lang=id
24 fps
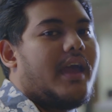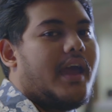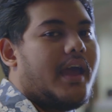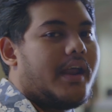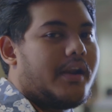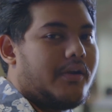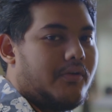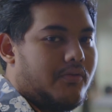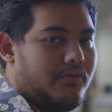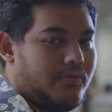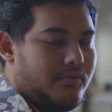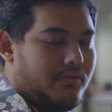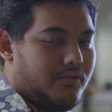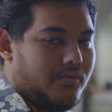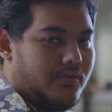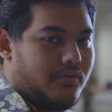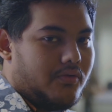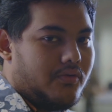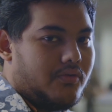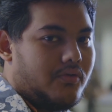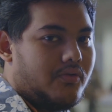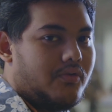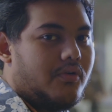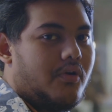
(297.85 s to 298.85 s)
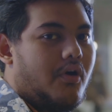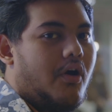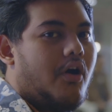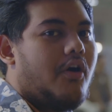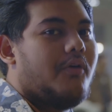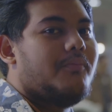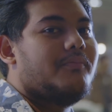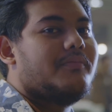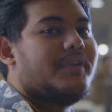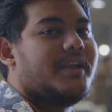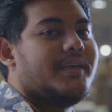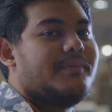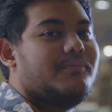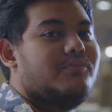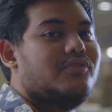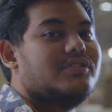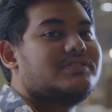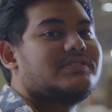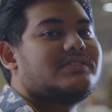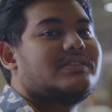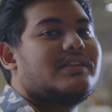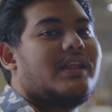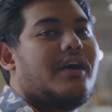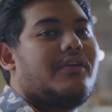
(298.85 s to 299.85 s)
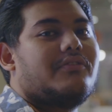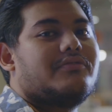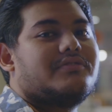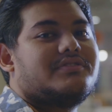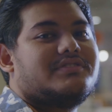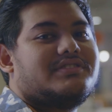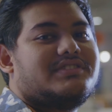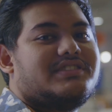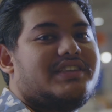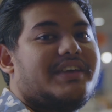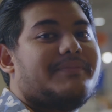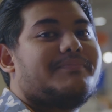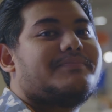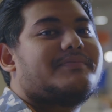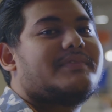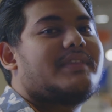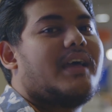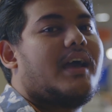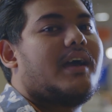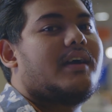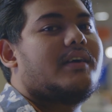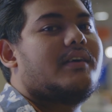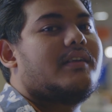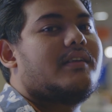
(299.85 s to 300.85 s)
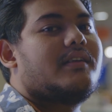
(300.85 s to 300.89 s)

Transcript: RUU Omnibus Law Cipta.